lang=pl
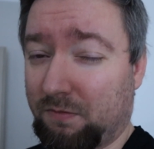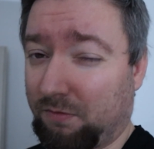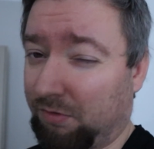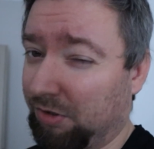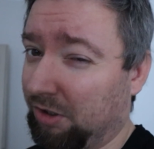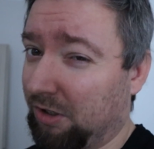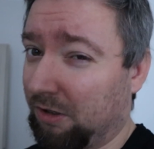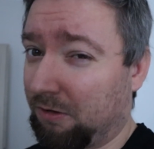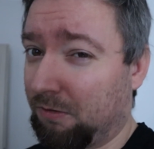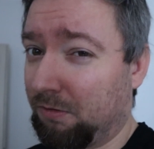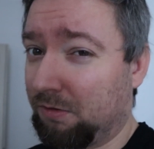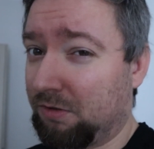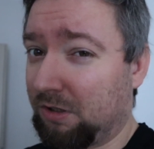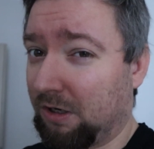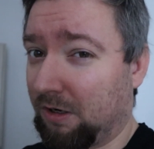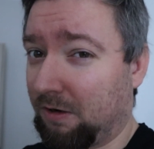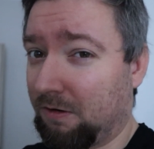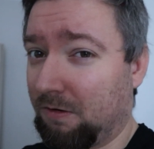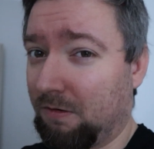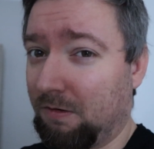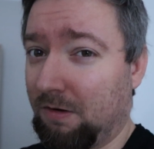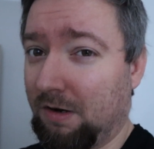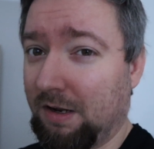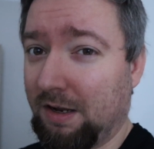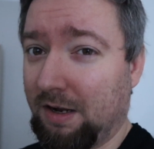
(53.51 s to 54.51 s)
Wyciekujcie
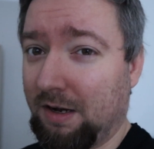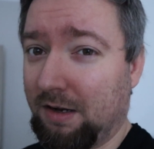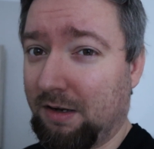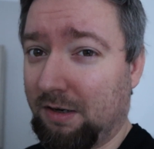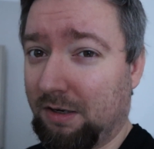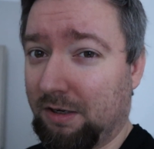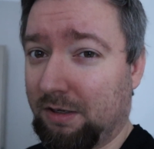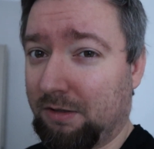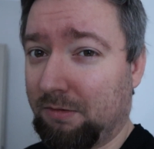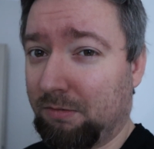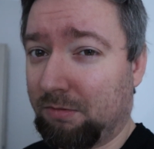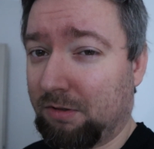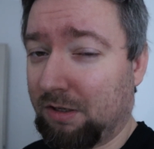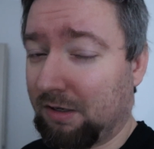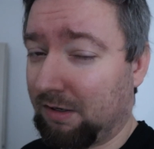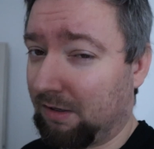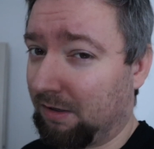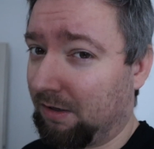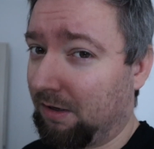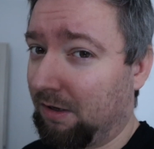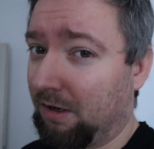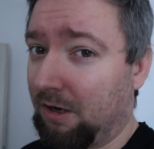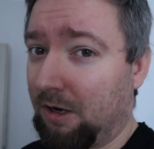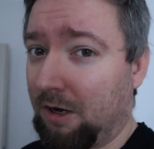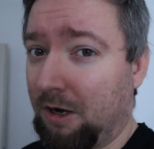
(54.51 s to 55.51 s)
kolejnych tutaj